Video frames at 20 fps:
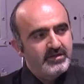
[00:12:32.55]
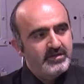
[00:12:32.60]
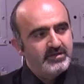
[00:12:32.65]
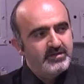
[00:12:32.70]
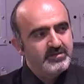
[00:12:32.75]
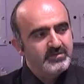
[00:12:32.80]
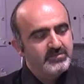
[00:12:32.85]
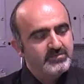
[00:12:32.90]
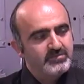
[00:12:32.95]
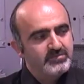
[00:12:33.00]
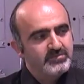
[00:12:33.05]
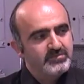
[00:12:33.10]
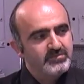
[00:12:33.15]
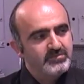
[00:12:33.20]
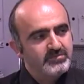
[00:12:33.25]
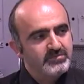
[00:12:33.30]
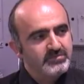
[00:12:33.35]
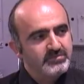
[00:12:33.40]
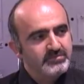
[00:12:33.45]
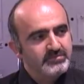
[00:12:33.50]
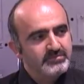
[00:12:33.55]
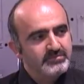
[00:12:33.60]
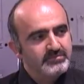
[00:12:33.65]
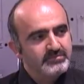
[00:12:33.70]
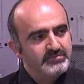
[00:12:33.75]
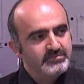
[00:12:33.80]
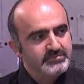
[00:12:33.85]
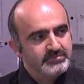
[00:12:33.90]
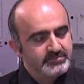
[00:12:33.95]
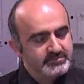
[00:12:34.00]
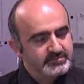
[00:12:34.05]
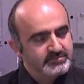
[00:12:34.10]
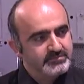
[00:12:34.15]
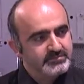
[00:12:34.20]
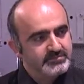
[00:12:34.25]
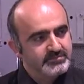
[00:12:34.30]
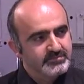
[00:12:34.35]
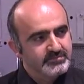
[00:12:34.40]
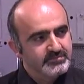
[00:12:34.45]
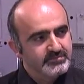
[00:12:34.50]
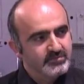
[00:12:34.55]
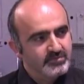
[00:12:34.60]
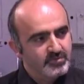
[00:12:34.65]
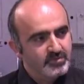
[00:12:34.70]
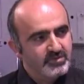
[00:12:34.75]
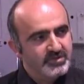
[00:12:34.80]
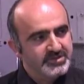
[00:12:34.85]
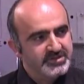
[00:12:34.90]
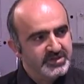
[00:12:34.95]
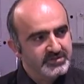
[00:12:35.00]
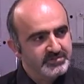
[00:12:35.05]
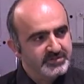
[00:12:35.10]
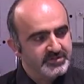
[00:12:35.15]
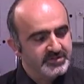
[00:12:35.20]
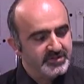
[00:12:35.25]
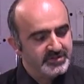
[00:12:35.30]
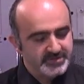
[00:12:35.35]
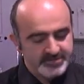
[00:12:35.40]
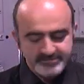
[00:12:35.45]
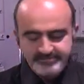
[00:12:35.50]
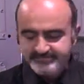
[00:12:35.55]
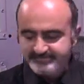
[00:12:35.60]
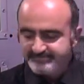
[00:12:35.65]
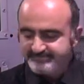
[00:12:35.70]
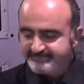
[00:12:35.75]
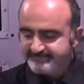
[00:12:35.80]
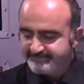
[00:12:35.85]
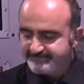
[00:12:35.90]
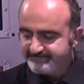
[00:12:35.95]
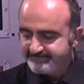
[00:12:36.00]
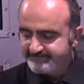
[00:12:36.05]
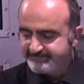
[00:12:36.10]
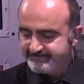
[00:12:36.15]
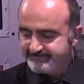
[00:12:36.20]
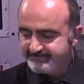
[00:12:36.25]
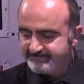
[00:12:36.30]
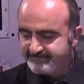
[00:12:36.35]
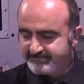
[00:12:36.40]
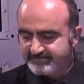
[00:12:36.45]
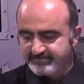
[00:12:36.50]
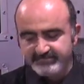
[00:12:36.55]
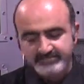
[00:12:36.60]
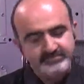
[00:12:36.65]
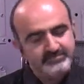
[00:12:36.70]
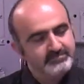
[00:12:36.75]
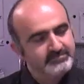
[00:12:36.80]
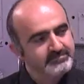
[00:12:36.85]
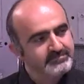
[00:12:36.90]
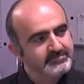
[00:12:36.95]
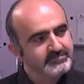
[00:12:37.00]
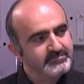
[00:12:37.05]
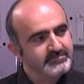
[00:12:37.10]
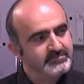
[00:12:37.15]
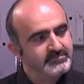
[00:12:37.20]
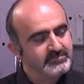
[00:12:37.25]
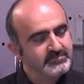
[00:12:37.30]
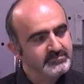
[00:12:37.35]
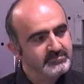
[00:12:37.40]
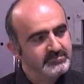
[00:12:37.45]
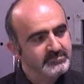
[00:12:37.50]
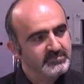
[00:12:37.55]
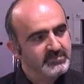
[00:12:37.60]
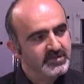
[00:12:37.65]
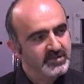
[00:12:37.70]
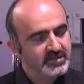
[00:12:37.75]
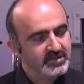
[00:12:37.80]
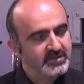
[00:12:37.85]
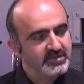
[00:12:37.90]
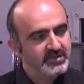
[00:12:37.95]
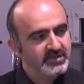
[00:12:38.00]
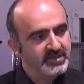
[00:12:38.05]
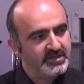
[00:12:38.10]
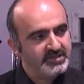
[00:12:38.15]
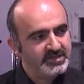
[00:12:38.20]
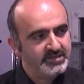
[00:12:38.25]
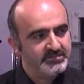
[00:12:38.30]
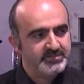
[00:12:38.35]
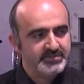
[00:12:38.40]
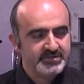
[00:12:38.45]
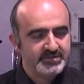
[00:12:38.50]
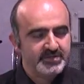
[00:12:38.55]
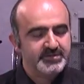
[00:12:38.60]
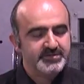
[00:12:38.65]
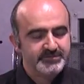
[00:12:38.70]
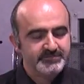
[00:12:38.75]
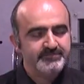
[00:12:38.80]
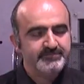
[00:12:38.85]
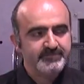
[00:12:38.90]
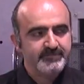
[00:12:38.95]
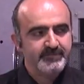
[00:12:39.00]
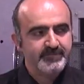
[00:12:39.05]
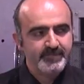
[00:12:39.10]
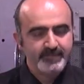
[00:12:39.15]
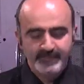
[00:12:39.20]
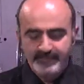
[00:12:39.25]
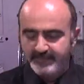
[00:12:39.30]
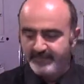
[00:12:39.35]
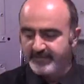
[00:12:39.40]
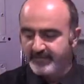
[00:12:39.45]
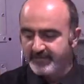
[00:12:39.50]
üzerinden e, ulaşabilirler, ulaşabilirler ve CD'leri e, temin edebilirler, edebilirler. diyoruz.